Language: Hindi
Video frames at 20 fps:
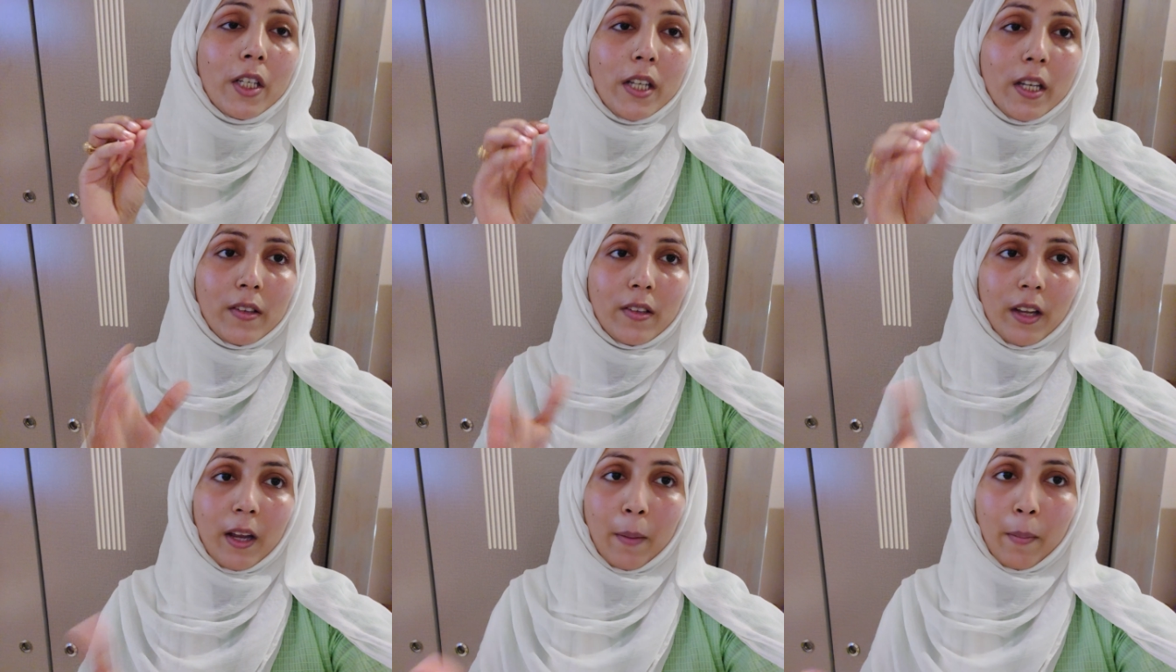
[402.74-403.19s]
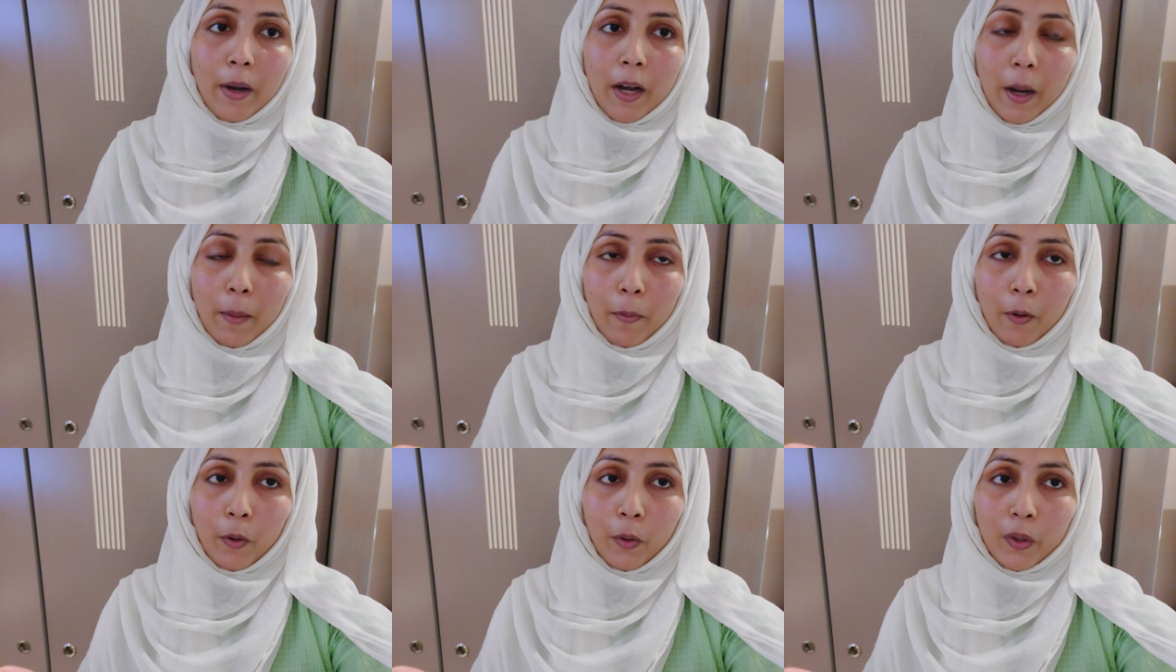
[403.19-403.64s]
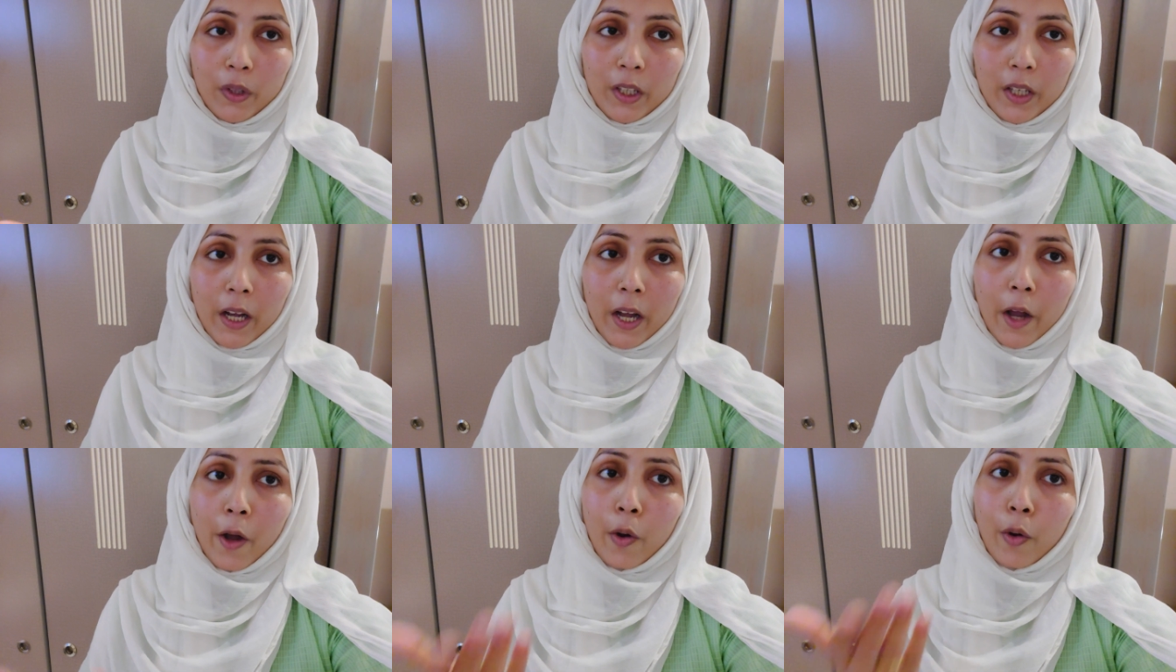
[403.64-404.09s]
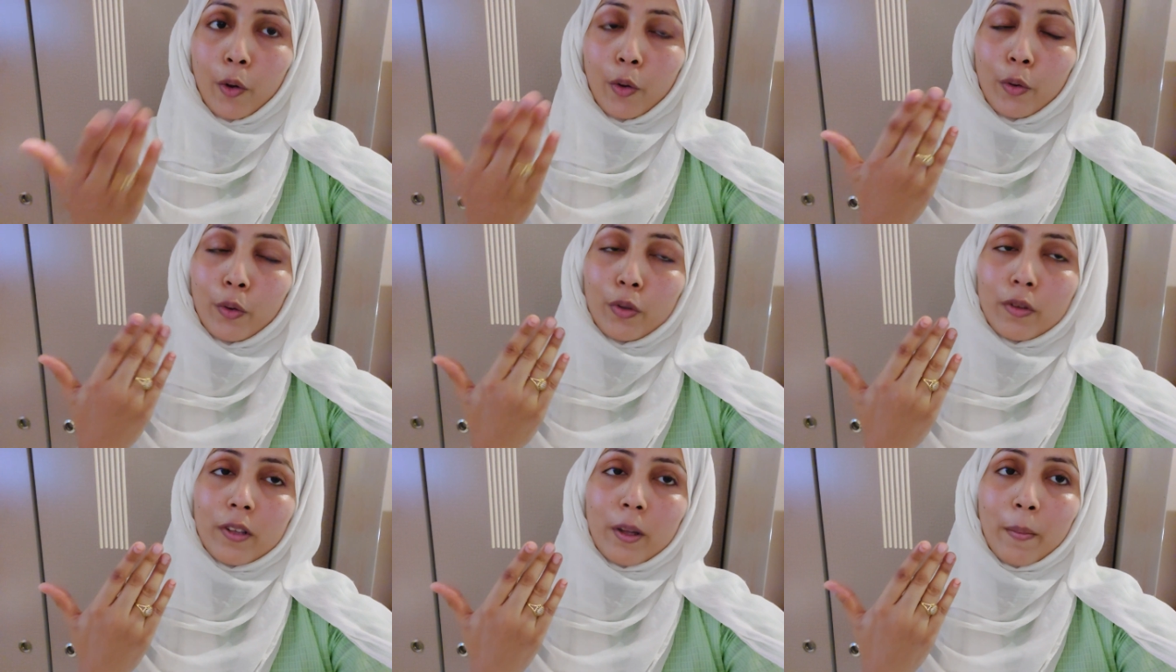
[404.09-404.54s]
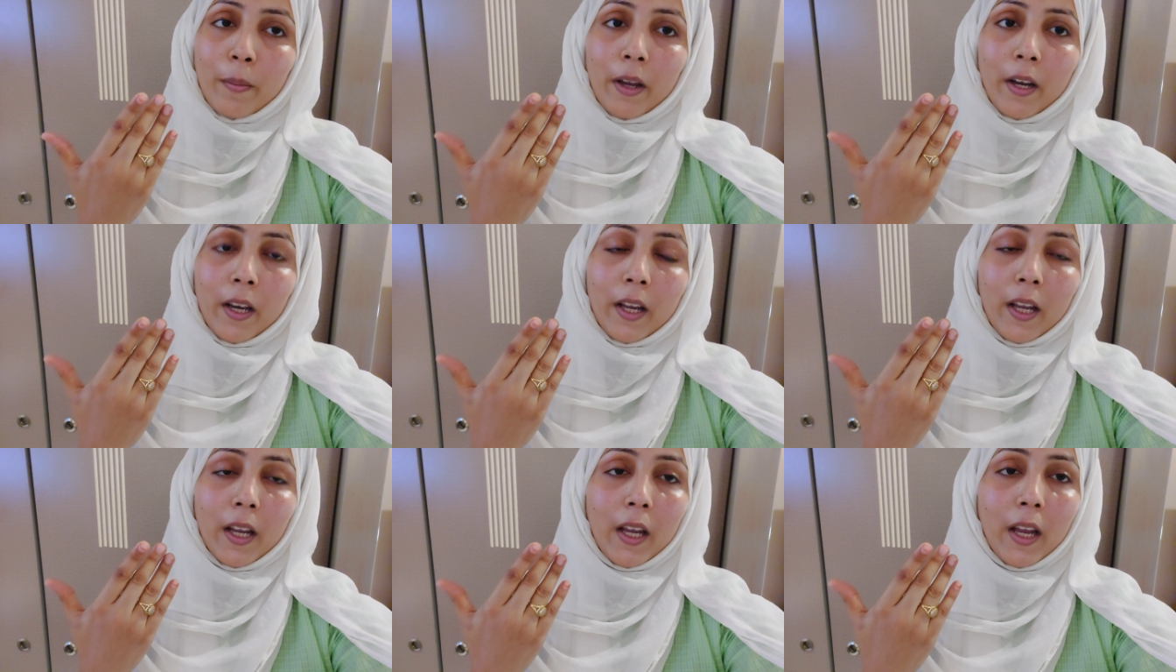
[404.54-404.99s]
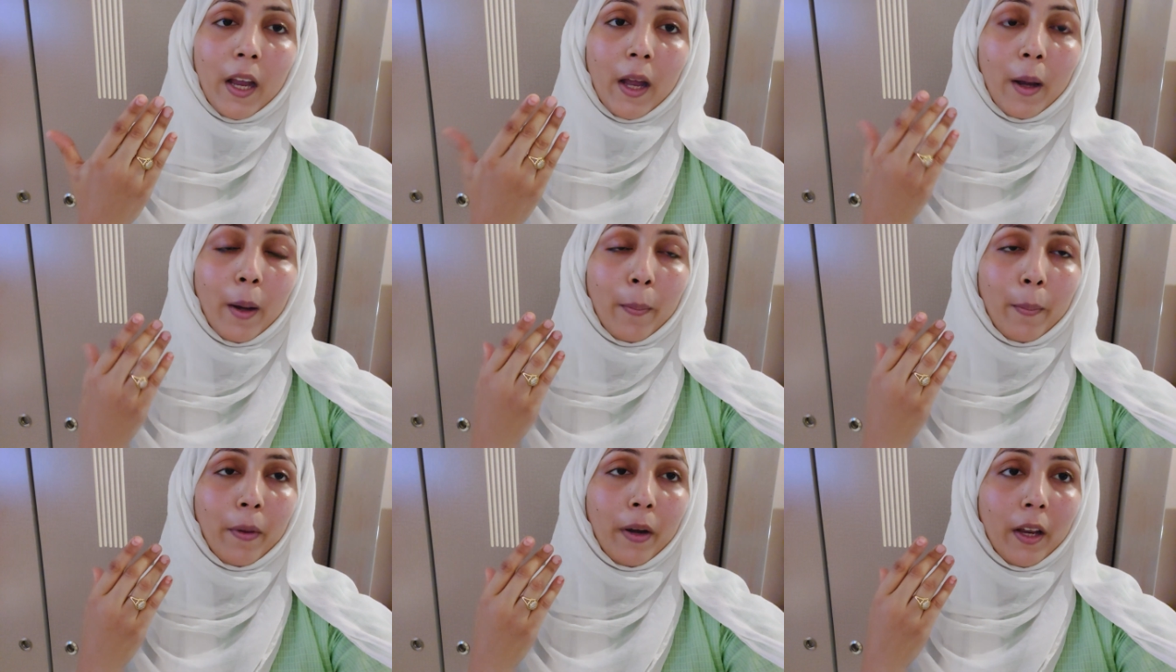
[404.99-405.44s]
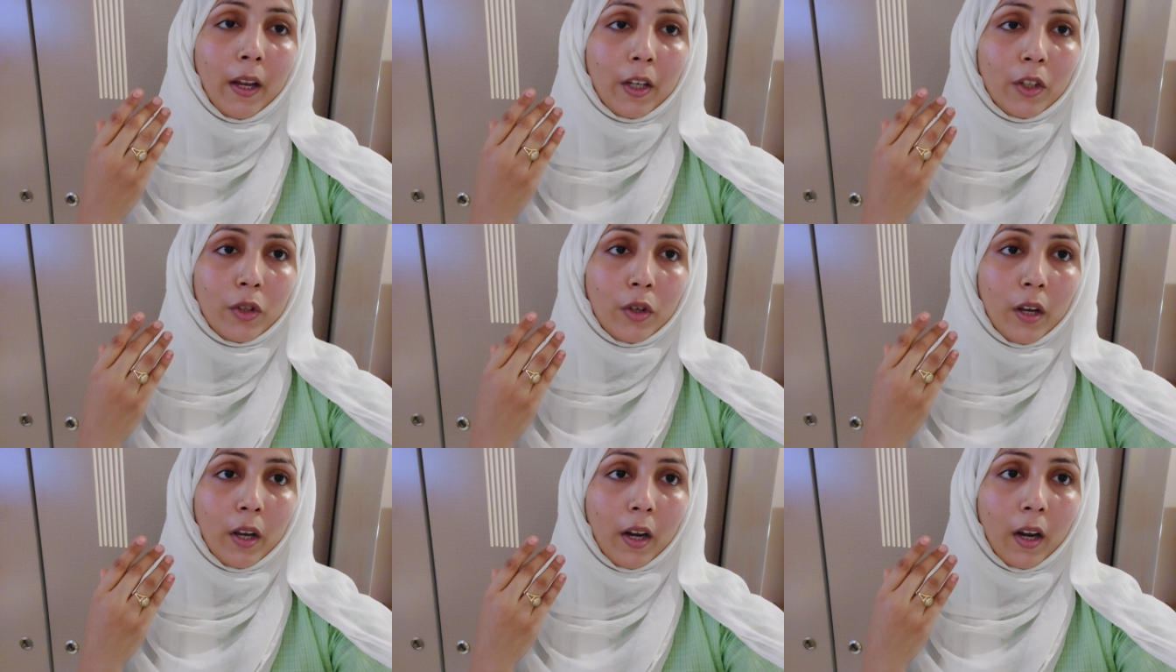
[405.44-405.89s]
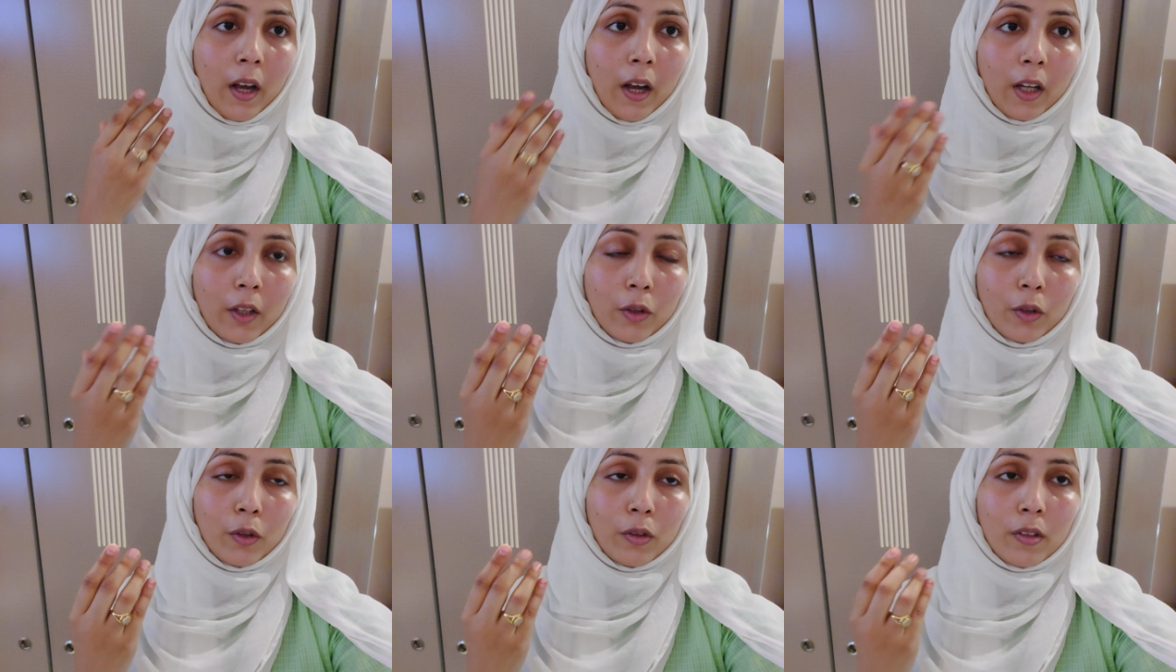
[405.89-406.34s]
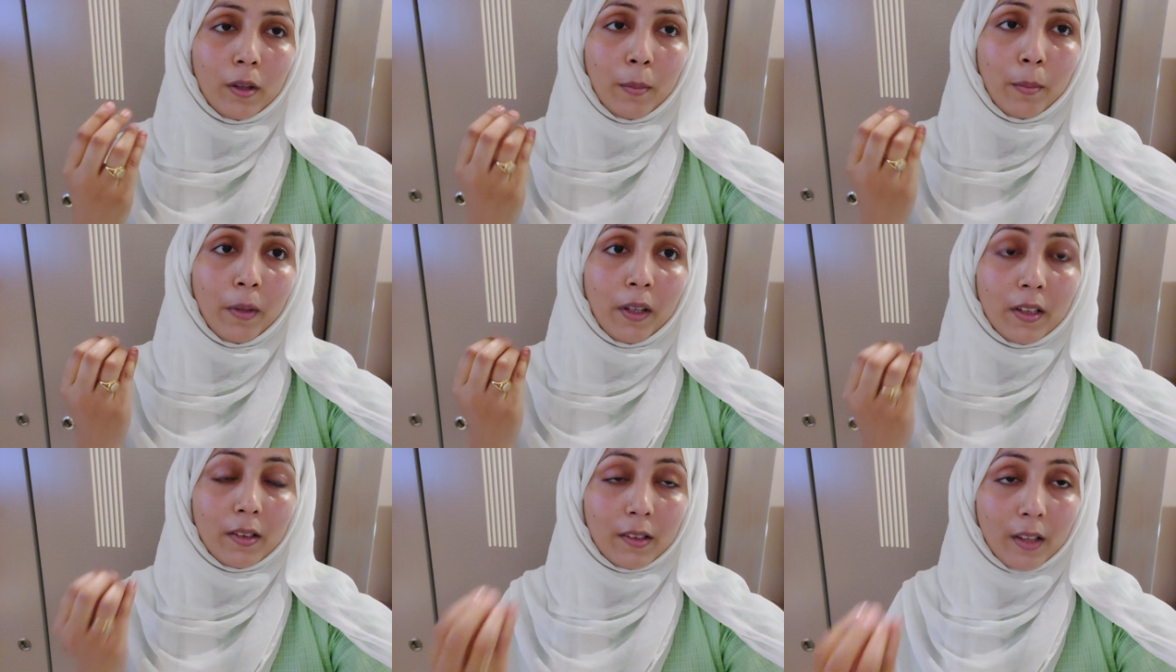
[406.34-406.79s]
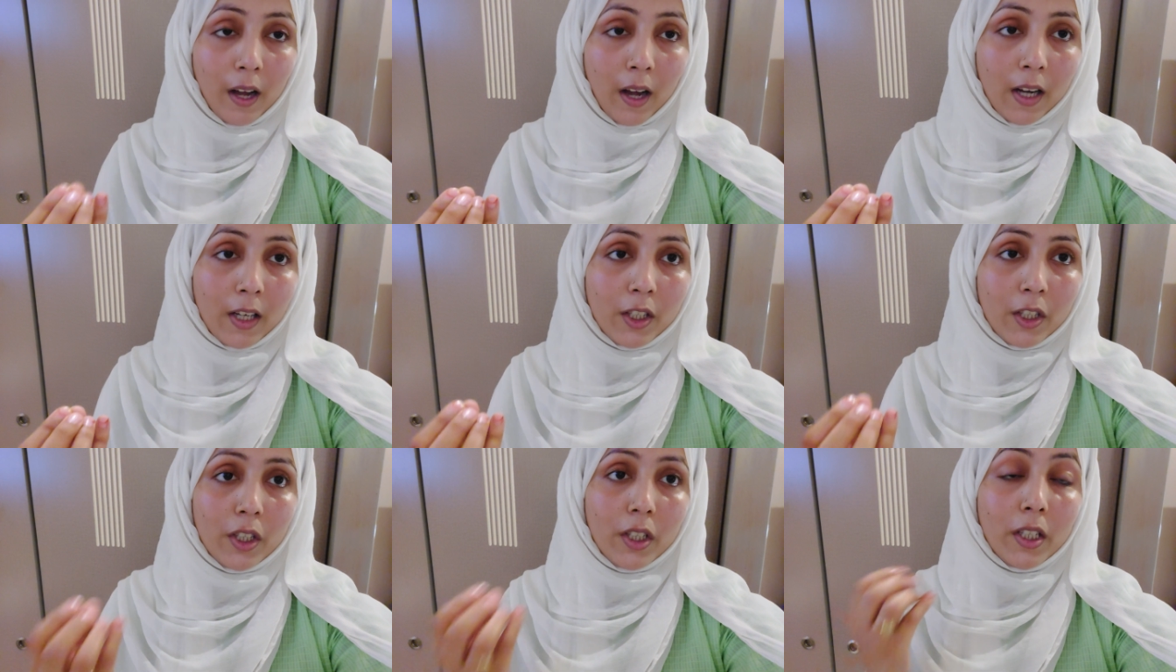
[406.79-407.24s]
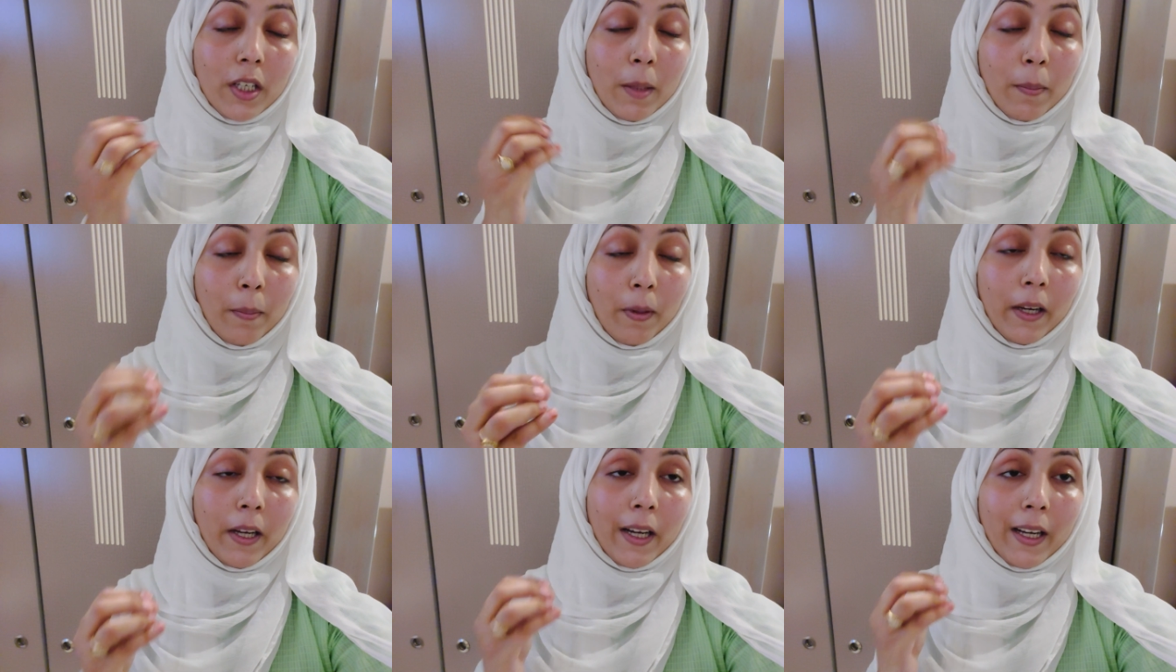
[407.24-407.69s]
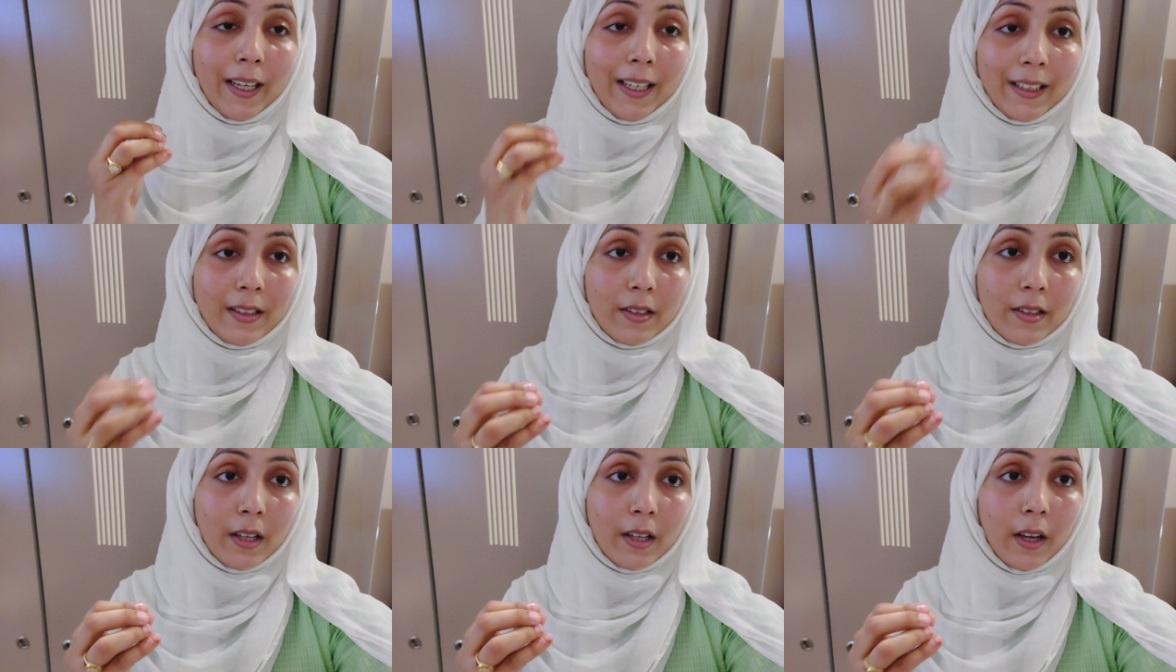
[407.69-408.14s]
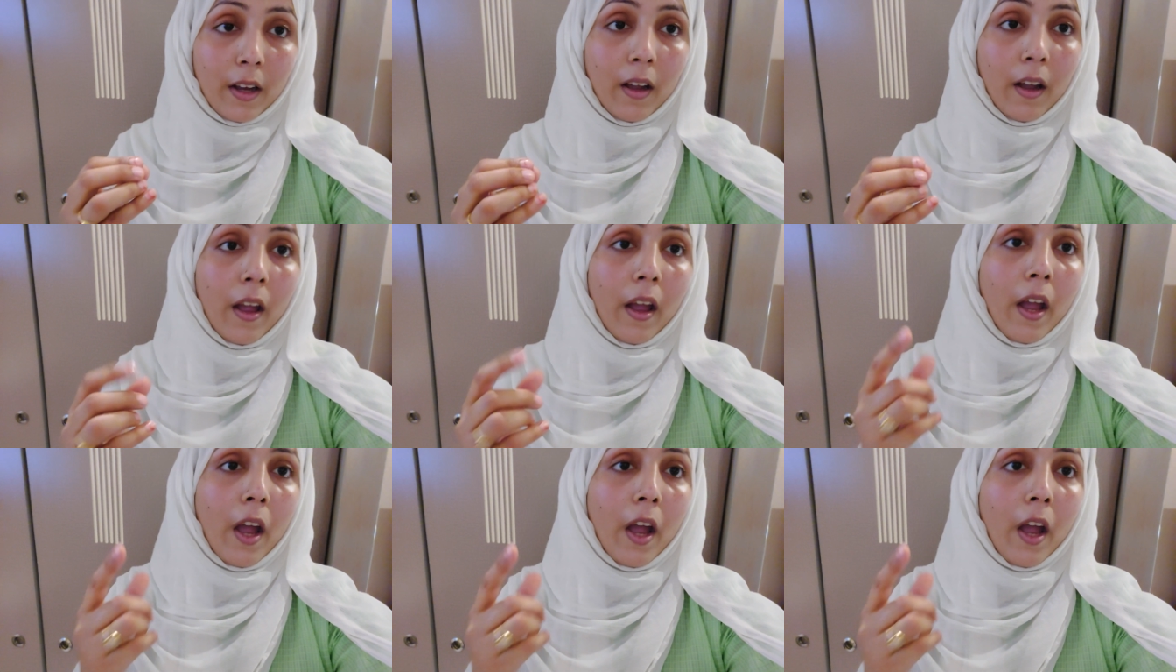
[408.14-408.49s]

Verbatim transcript: जैसे कि मैंने आप लोगों को दिखाया और उससे मैंने की है अपने जो है ना हाथों से मसाज डीपली क्लिनजिंग